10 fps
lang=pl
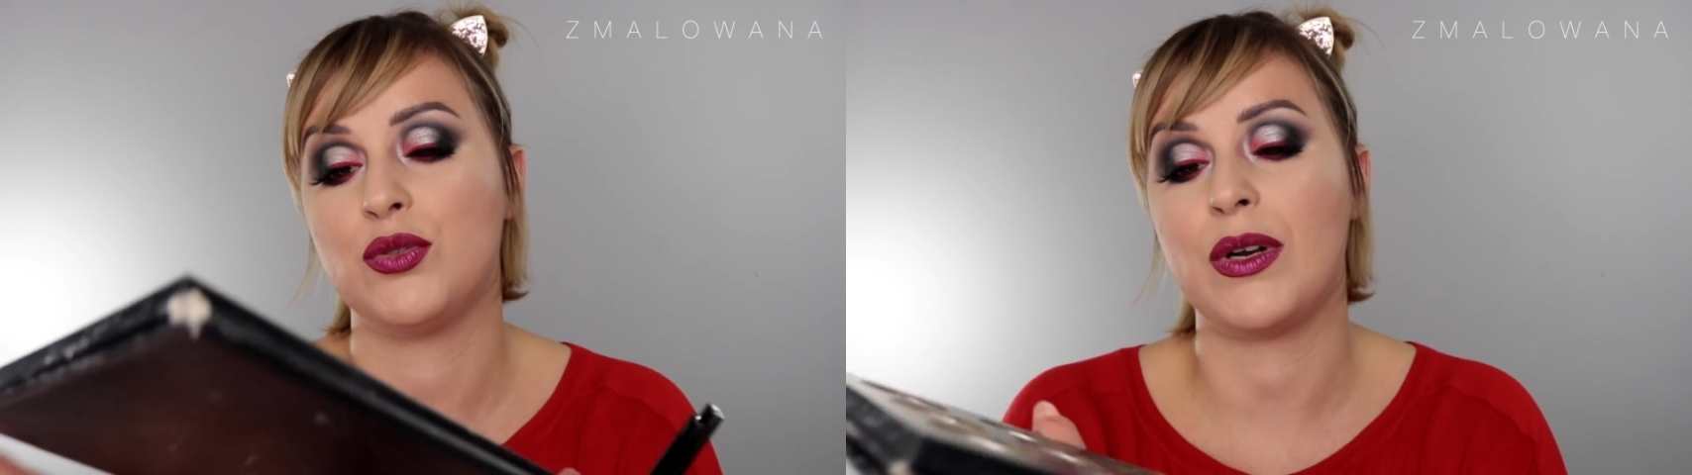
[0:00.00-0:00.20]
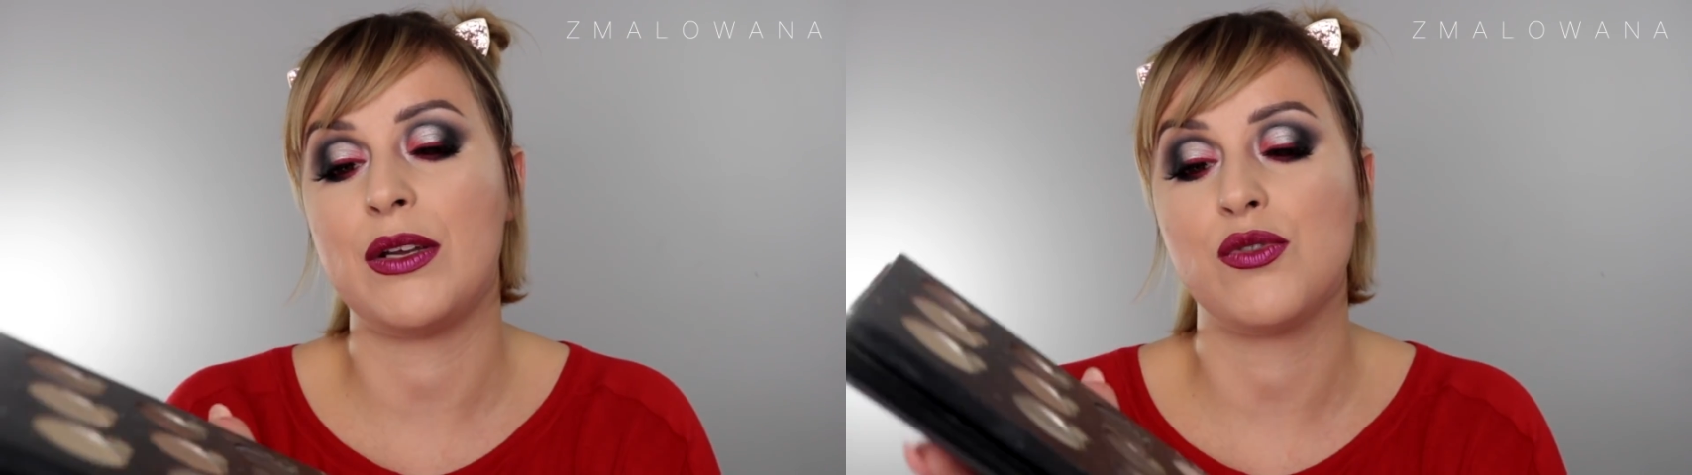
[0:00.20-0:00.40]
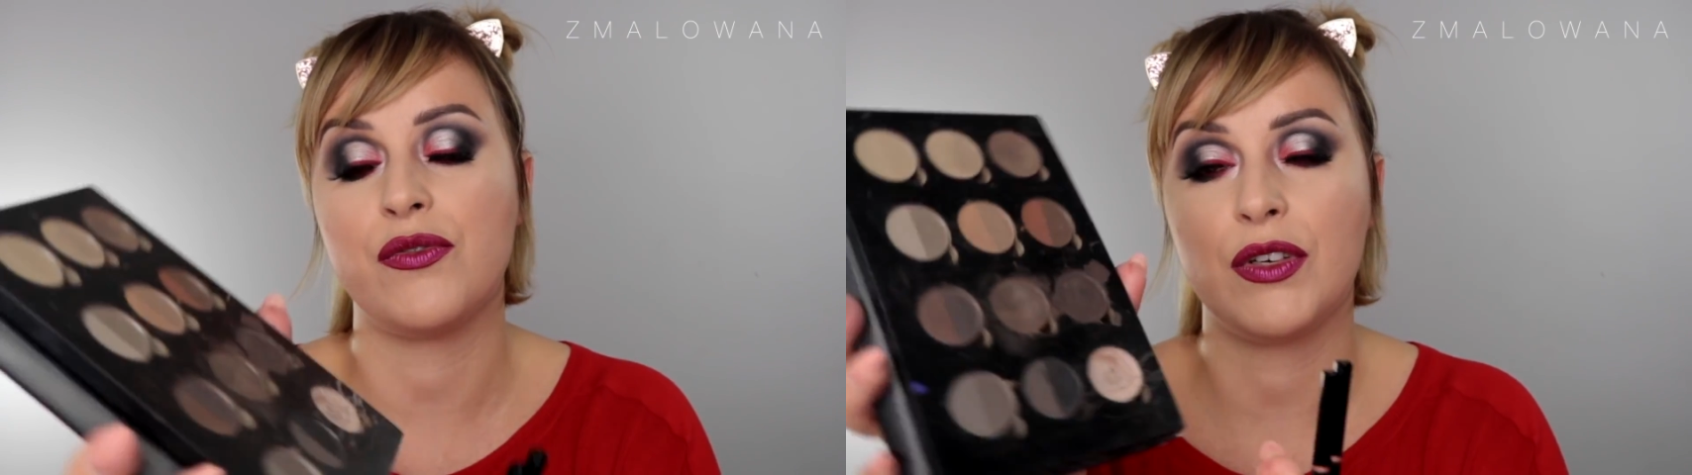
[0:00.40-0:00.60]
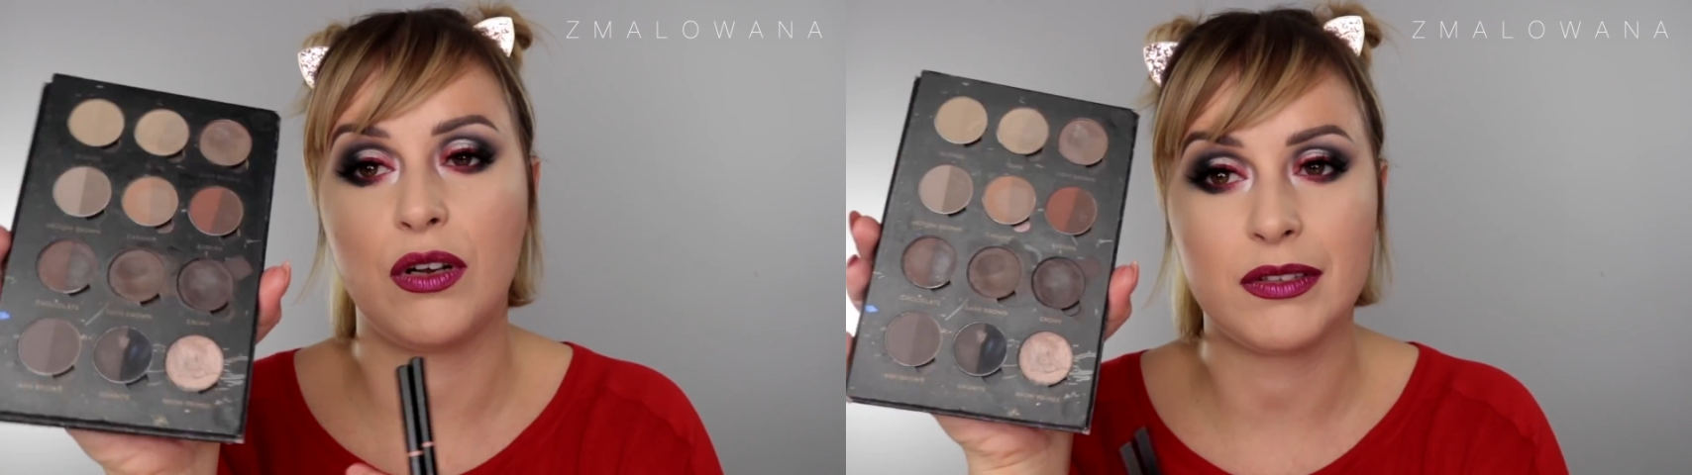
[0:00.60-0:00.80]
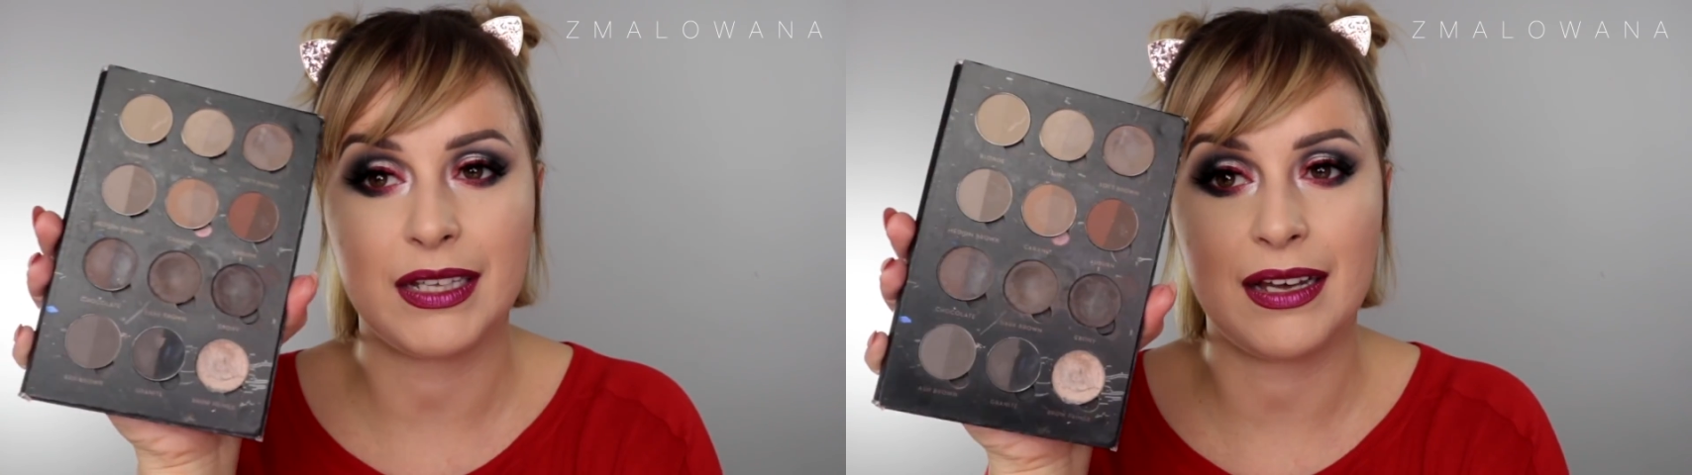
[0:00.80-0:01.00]
która już
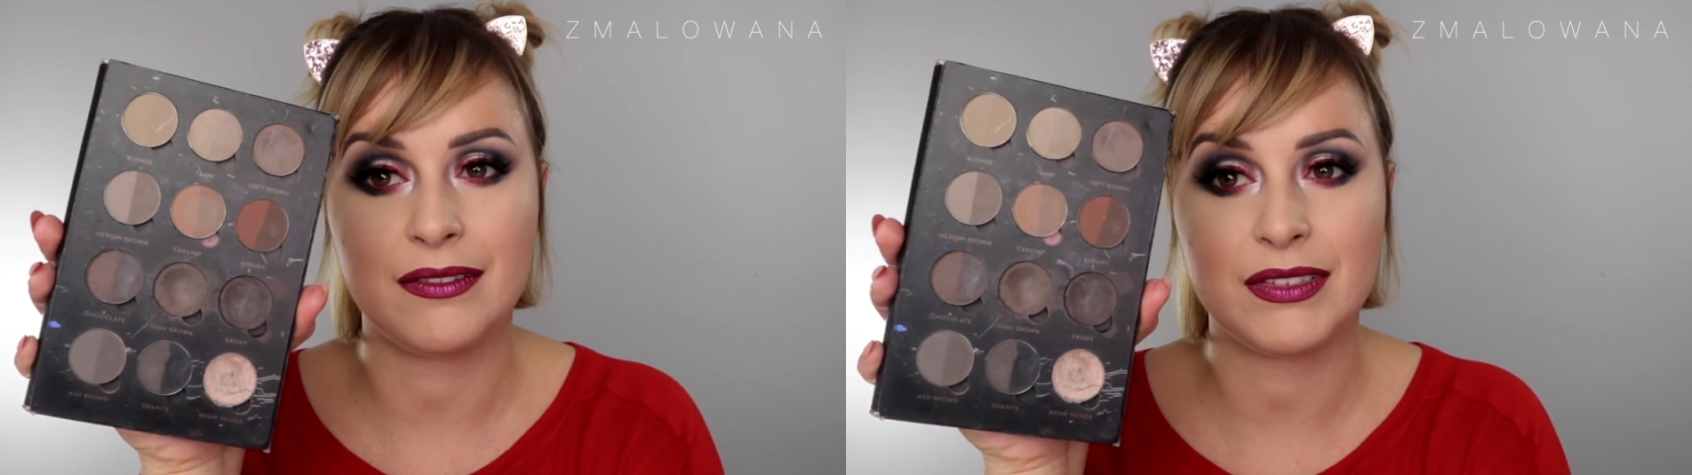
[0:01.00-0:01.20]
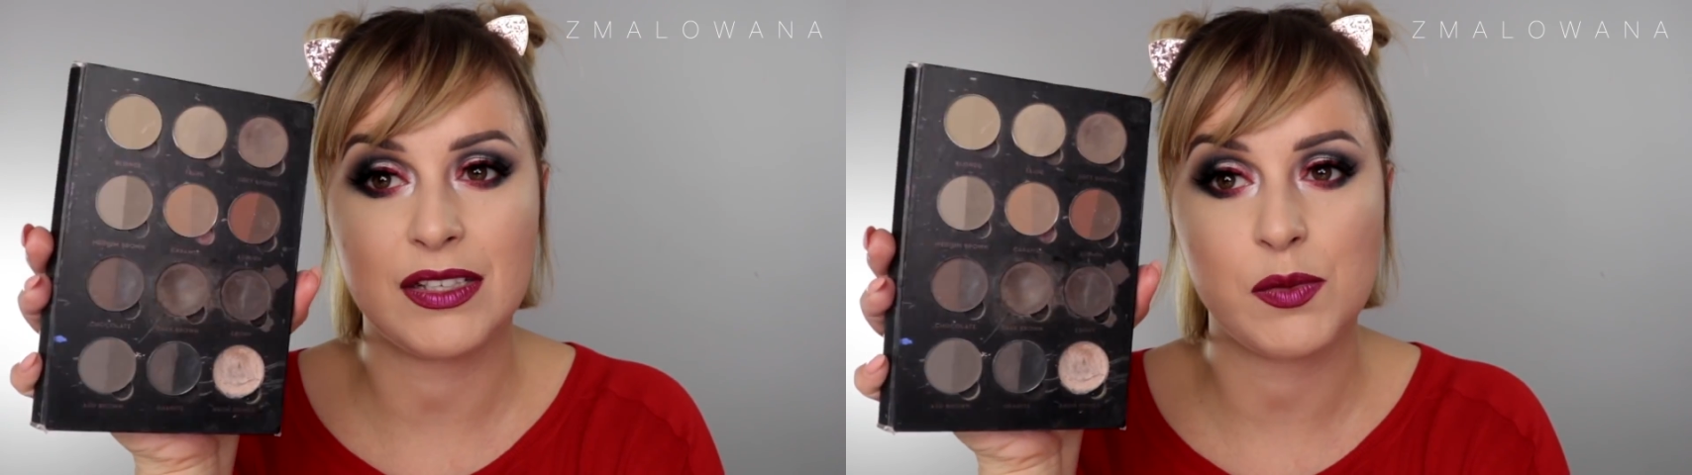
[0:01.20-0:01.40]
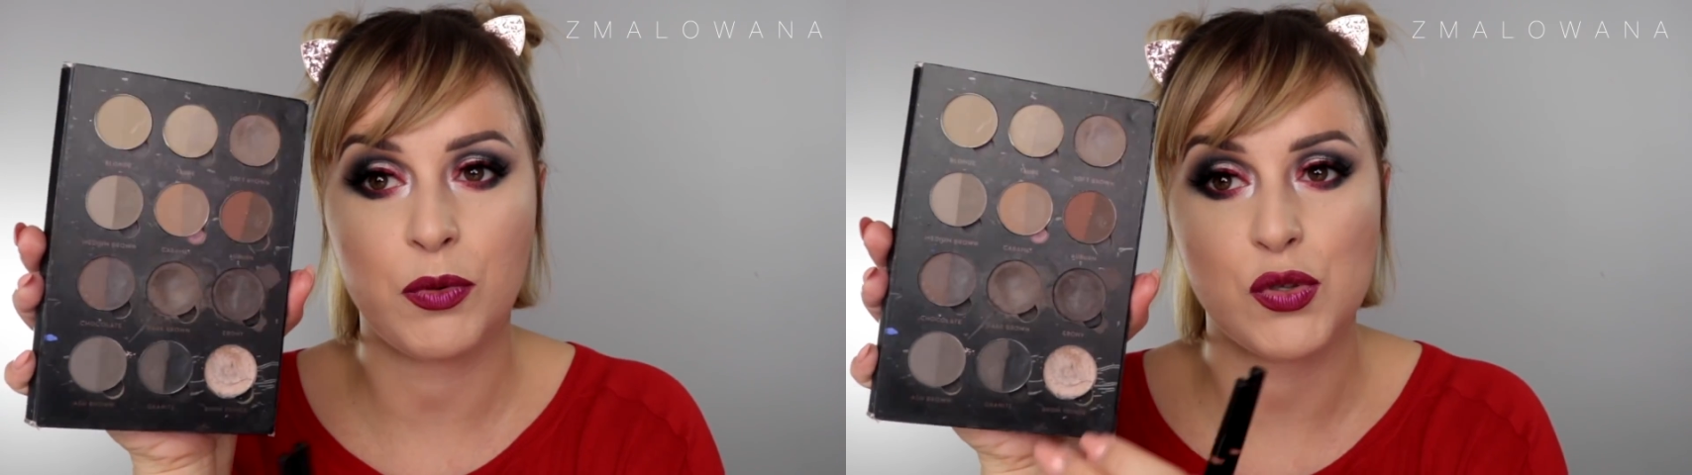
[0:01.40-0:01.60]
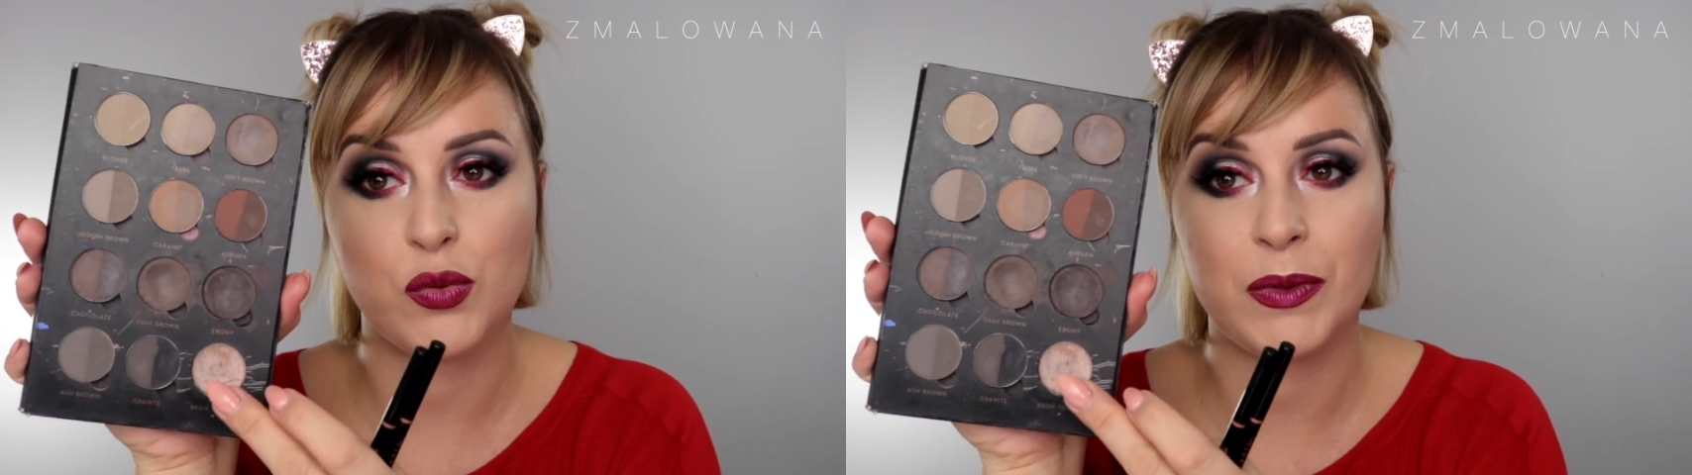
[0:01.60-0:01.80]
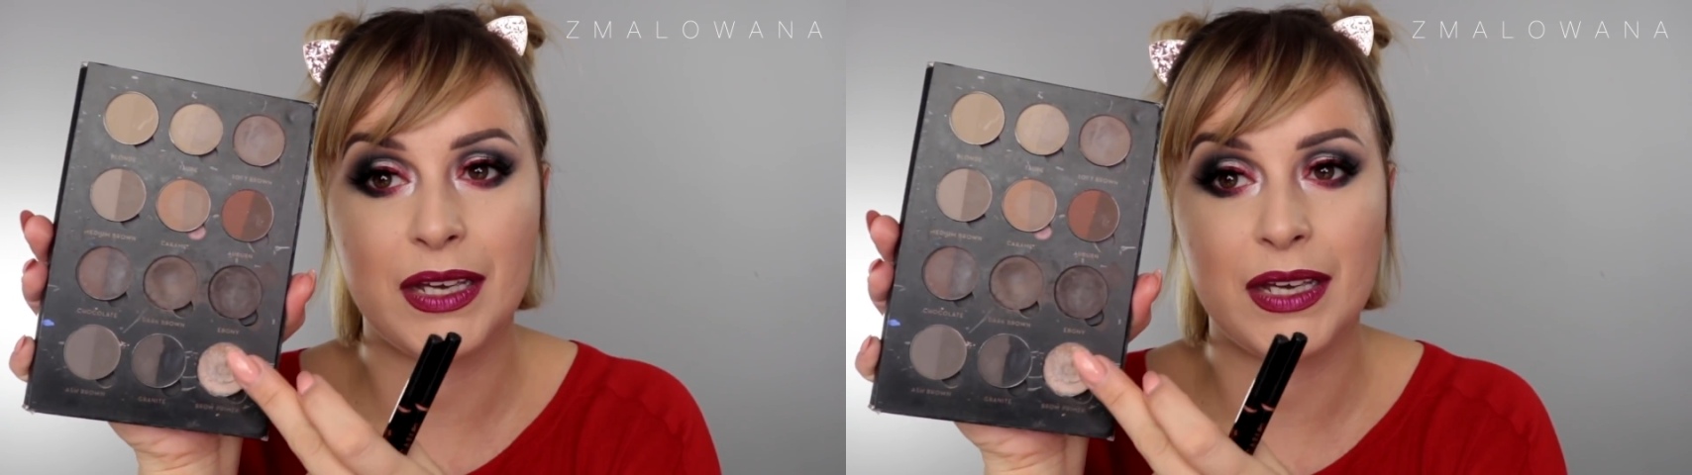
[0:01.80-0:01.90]
wygląda w ten sposób i